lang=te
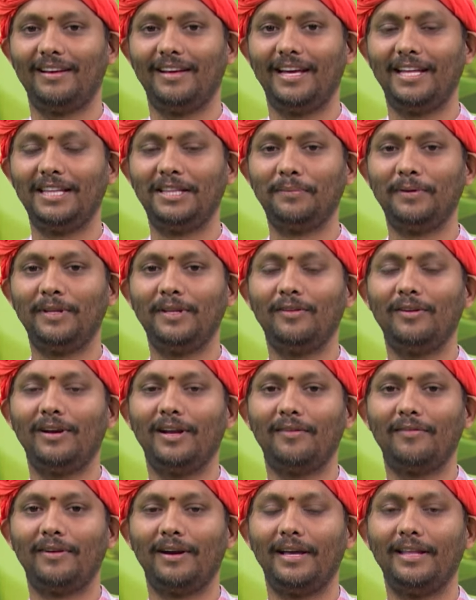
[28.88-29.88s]
ఎంతమంది
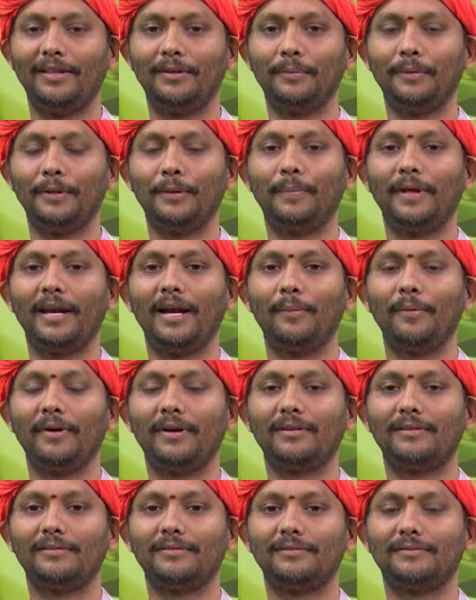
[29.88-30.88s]
ఉన్నారు ఎంతమంది పిల్లలు
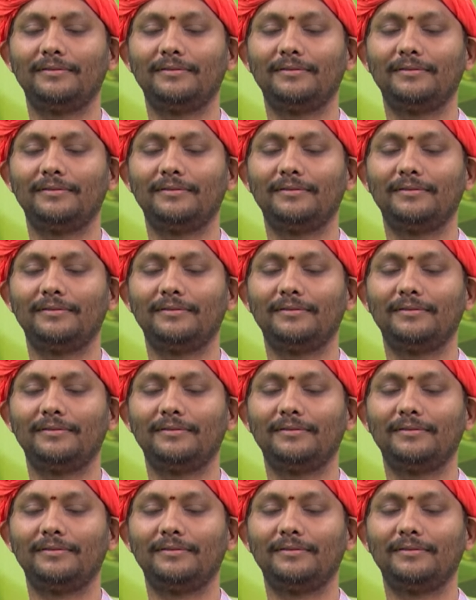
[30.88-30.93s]
మీకు